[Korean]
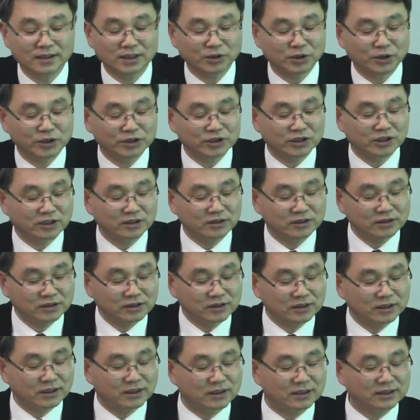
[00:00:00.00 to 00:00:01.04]

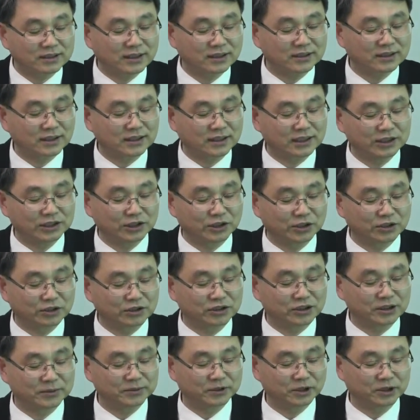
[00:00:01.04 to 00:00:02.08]
사도행전 4장 1절에서
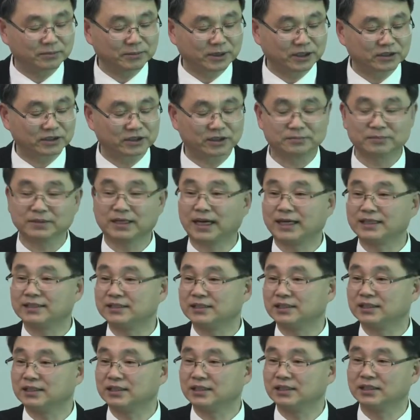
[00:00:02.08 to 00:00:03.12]
12절 말씀
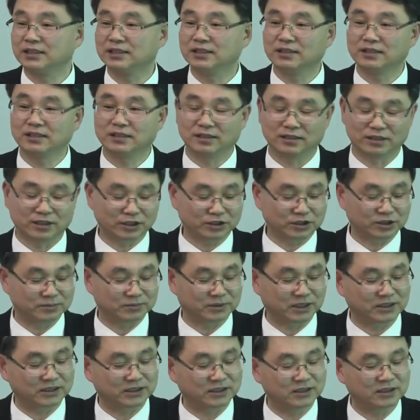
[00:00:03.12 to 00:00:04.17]
같이 예,
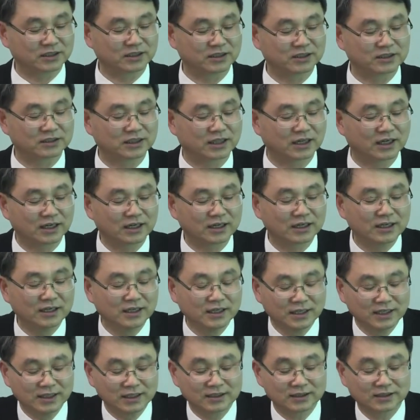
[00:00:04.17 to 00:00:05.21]
읽겠습니다. 시작.
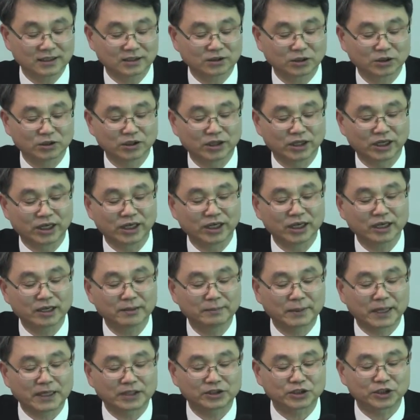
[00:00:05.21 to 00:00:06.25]

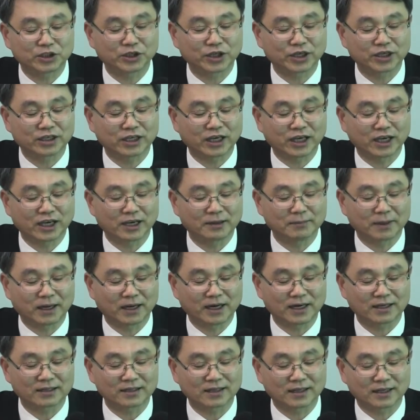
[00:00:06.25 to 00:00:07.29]
사도들이 백성에게
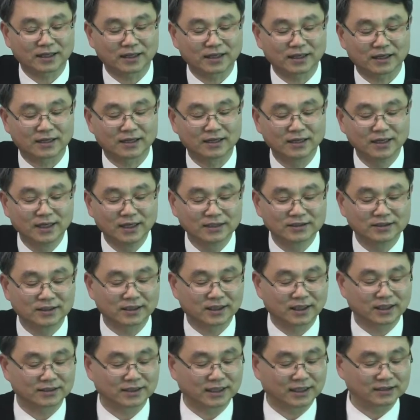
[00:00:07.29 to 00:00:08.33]
말할 때
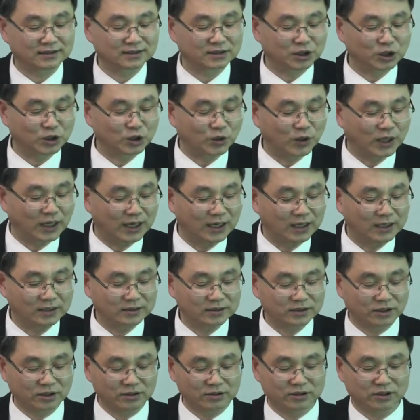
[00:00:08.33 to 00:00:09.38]

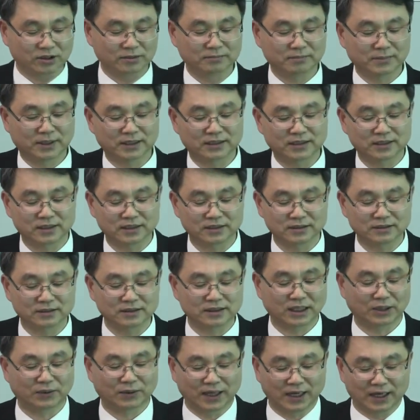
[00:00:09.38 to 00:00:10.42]
제사장들과 성전 맡은
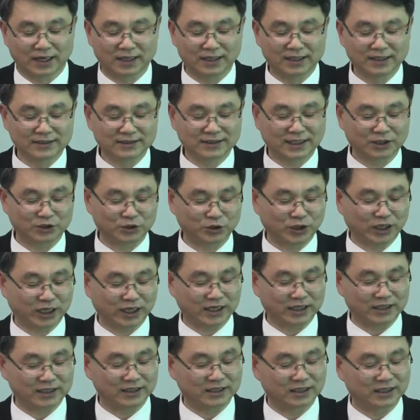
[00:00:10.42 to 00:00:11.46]
자와
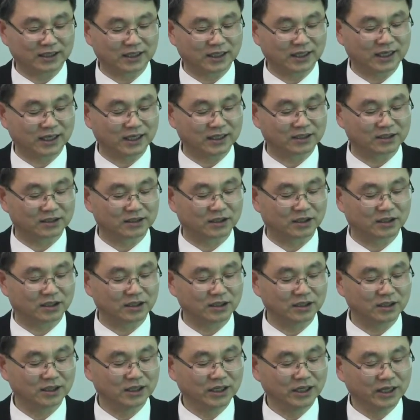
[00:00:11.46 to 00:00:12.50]
사도계인들이
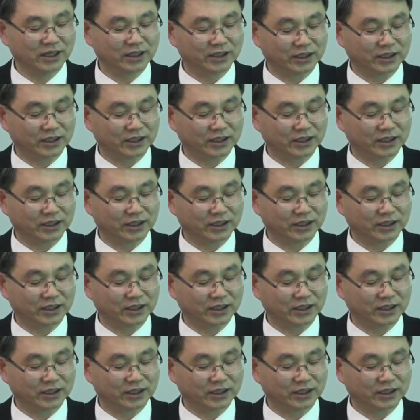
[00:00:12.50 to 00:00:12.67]
이르러